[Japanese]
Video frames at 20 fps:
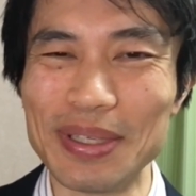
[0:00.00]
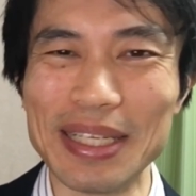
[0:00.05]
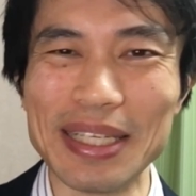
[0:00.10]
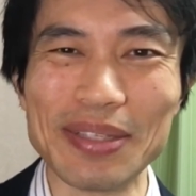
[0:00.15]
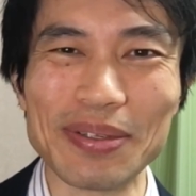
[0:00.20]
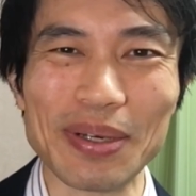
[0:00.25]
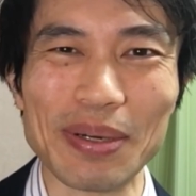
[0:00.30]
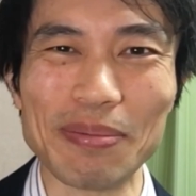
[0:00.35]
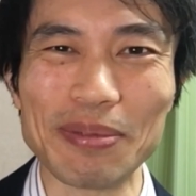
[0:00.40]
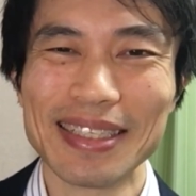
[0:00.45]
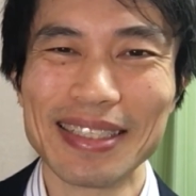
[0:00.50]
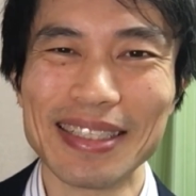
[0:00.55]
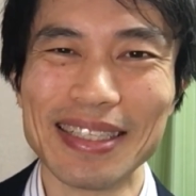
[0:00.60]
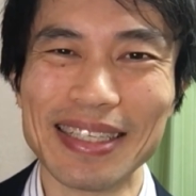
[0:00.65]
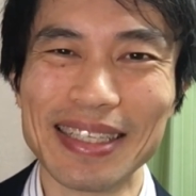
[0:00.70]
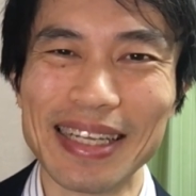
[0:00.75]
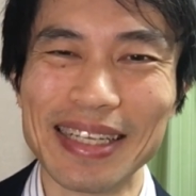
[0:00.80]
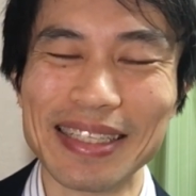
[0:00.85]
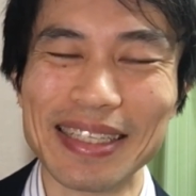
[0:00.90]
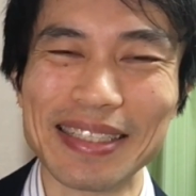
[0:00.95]
いのかもしれ
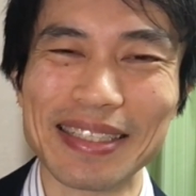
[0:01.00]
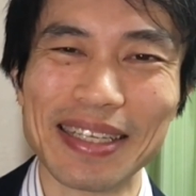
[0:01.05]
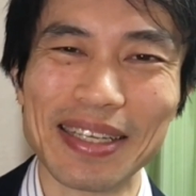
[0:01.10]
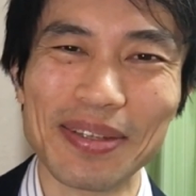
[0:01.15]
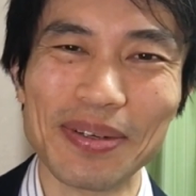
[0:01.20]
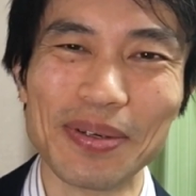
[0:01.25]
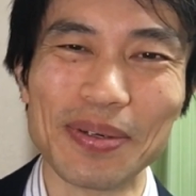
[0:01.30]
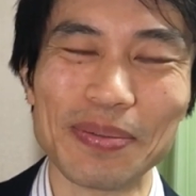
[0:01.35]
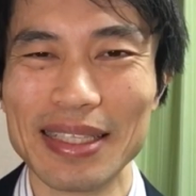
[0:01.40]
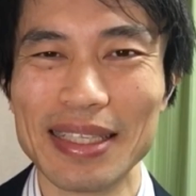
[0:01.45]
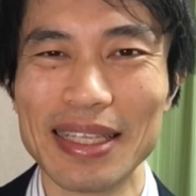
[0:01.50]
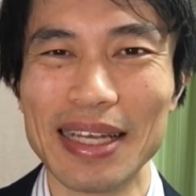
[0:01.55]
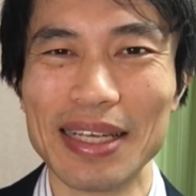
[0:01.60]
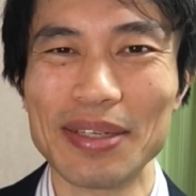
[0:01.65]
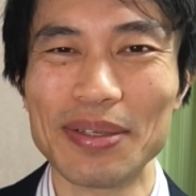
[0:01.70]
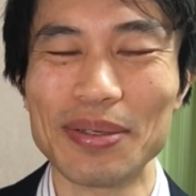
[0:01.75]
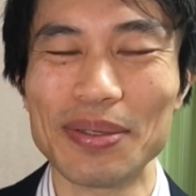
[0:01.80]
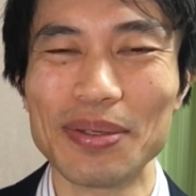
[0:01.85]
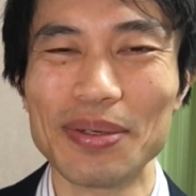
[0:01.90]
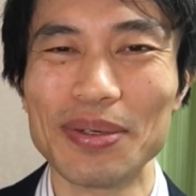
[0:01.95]
ないんですけど、太
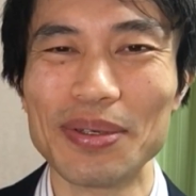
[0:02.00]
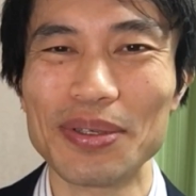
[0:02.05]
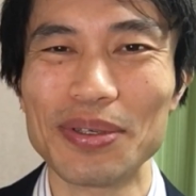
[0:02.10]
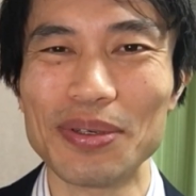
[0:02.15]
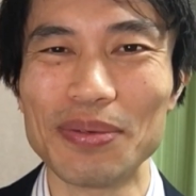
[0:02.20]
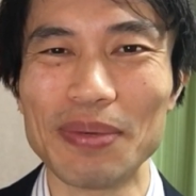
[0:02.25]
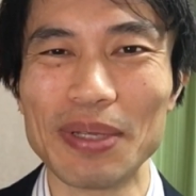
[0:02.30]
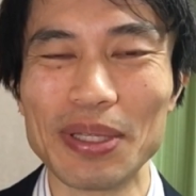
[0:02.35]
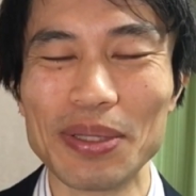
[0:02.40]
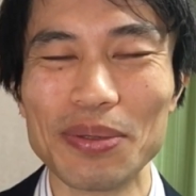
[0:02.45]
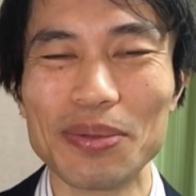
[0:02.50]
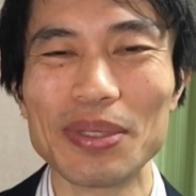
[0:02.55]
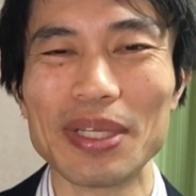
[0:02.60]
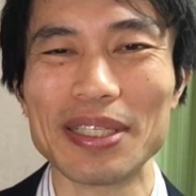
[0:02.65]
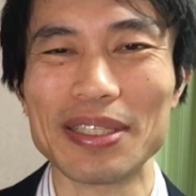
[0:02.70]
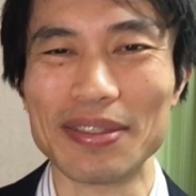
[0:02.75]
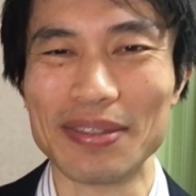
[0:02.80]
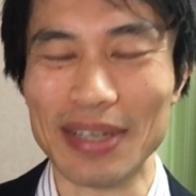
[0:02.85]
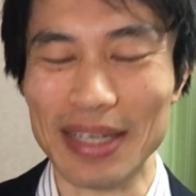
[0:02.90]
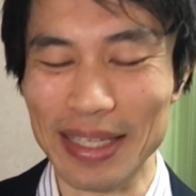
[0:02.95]
陽の表面と同
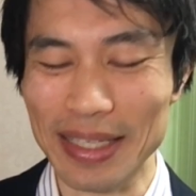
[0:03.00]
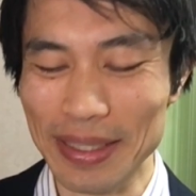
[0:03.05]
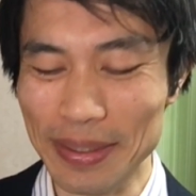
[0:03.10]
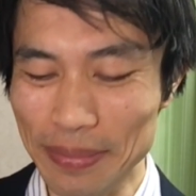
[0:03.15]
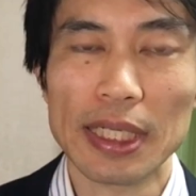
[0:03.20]
じぐらい。